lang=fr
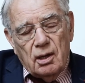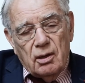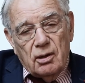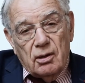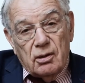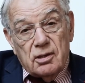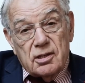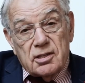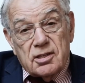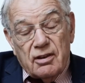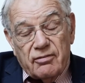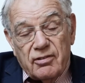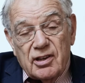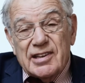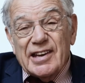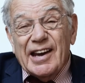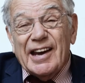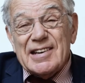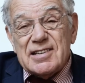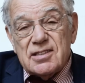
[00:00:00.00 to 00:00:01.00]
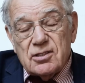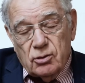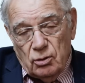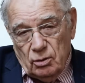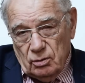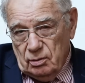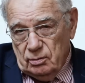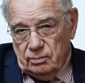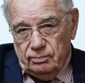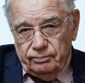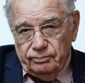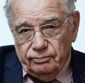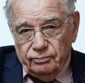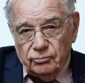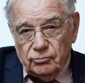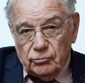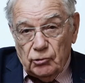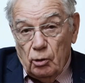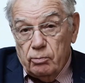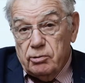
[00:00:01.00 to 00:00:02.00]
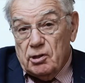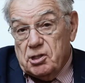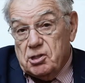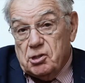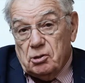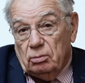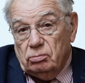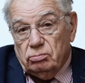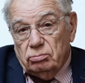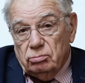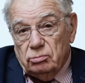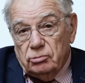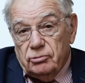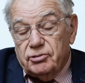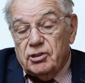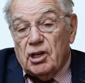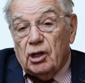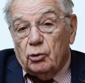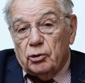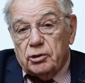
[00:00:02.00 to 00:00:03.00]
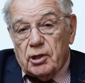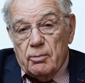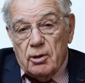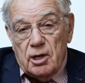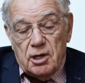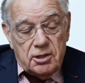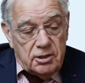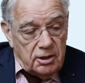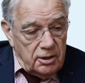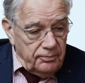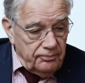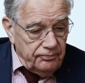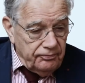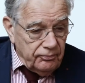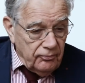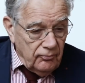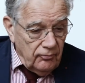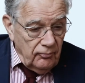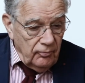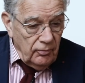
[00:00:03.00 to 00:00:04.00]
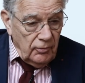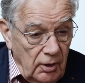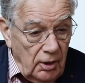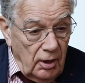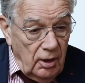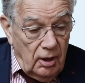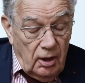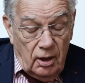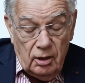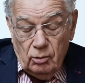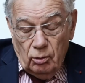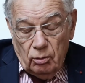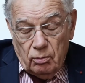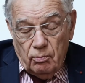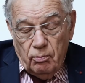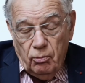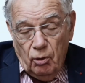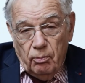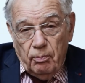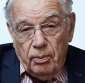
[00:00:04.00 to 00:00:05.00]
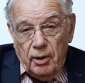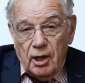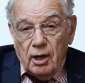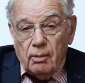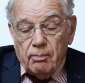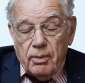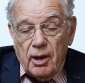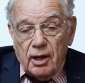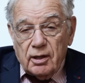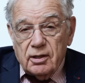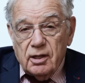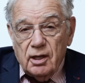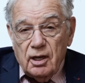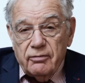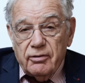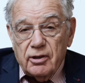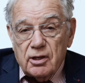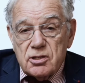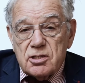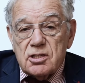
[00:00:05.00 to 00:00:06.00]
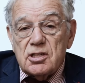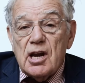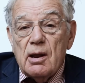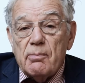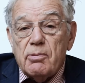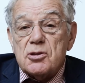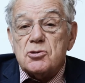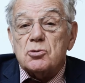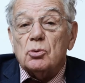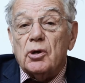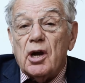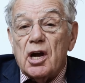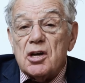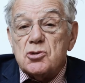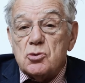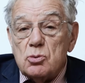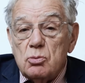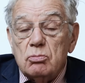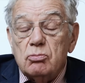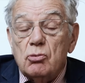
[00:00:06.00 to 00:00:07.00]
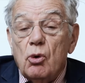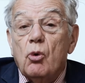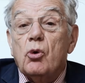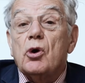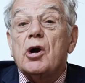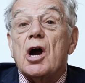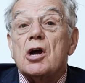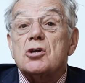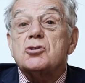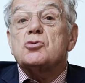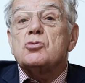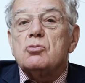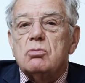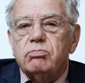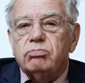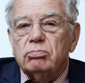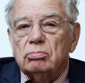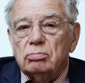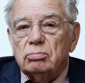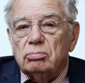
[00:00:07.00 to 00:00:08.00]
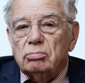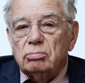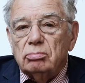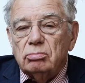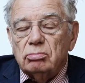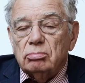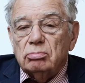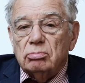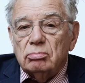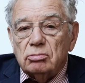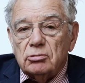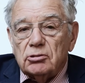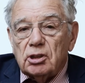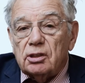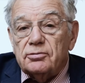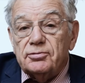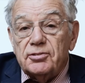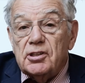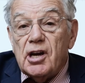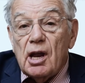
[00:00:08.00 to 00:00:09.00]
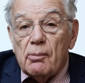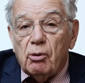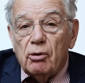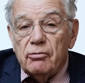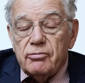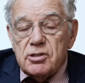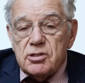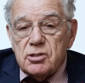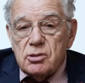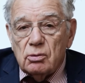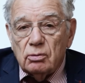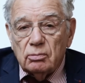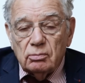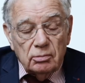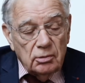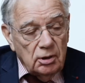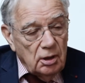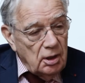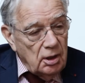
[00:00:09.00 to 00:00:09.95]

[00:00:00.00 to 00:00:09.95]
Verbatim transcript: euh, ils avaient des restaurants comme clients. via la comptabilité. Et donc, mon père partait avec ce qu'il appelait son casou, au casou, fil à provision,